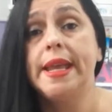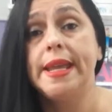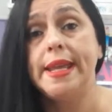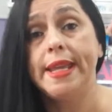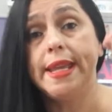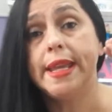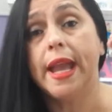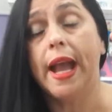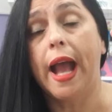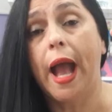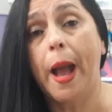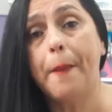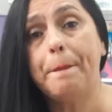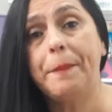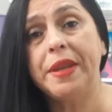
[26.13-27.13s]
E
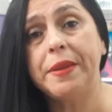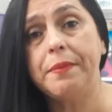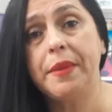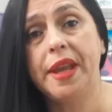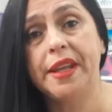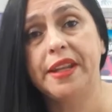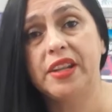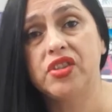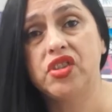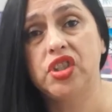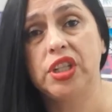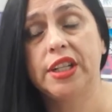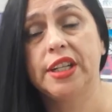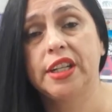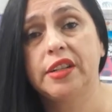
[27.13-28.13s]
a primeira
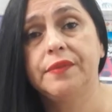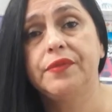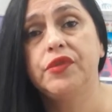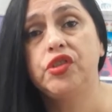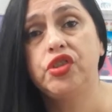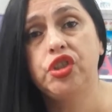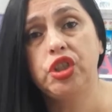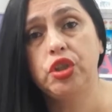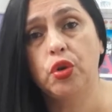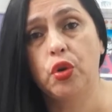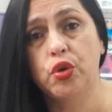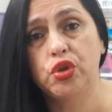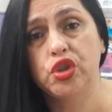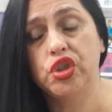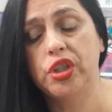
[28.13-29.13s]
dica de
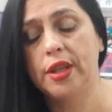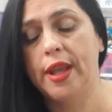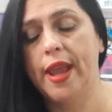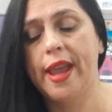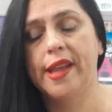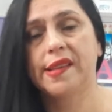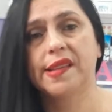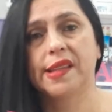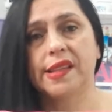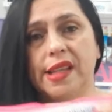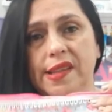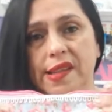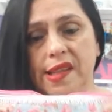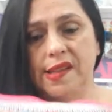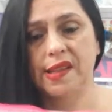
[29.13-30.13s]
hoje é essa
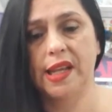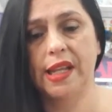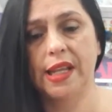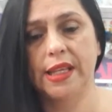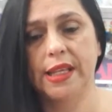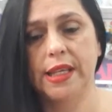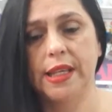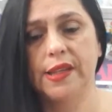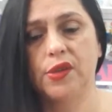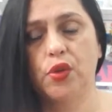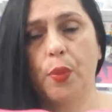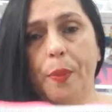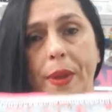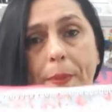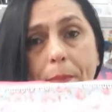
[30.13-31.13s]
necessaire aqui,
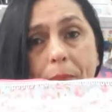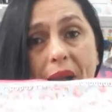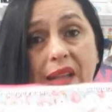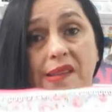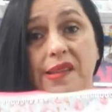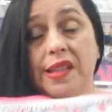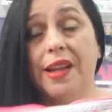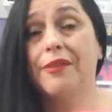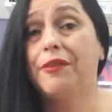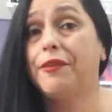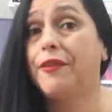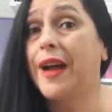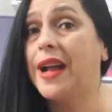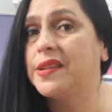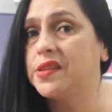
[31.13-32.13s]
super básica,
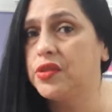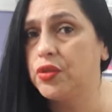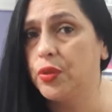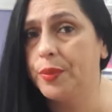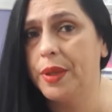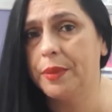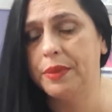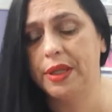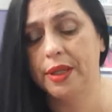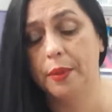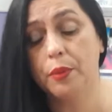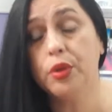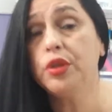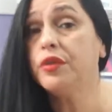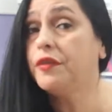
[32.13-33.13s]
fácil, minha amiga,
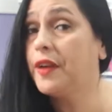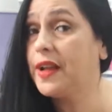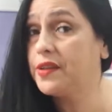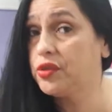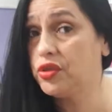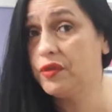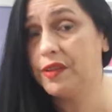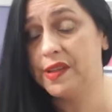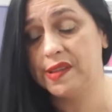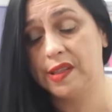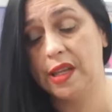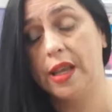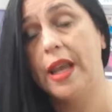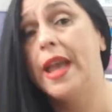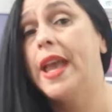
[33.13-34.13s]
muito fácil de
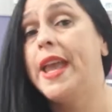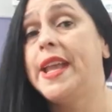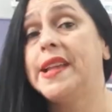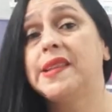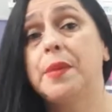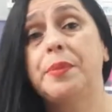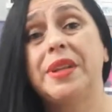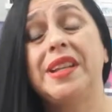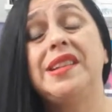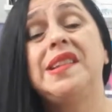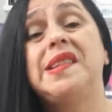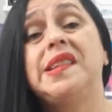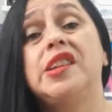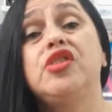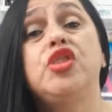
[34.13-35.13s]
fazer. Essa é para
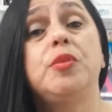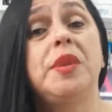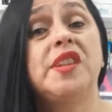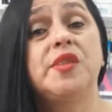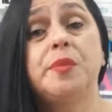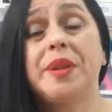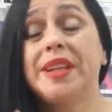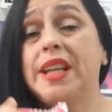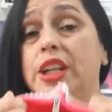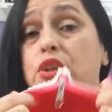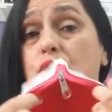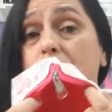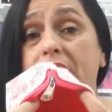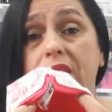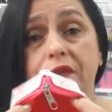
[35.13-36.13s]
iniciante mesmo, para quem
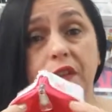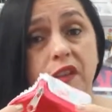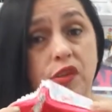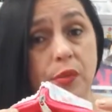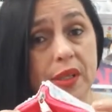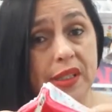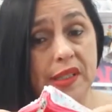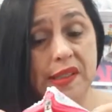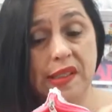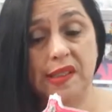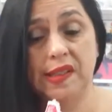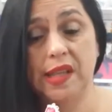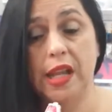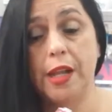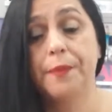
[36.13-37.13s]
nunca fez uma
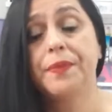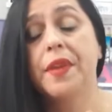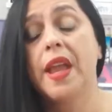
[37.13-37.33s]
necessaire.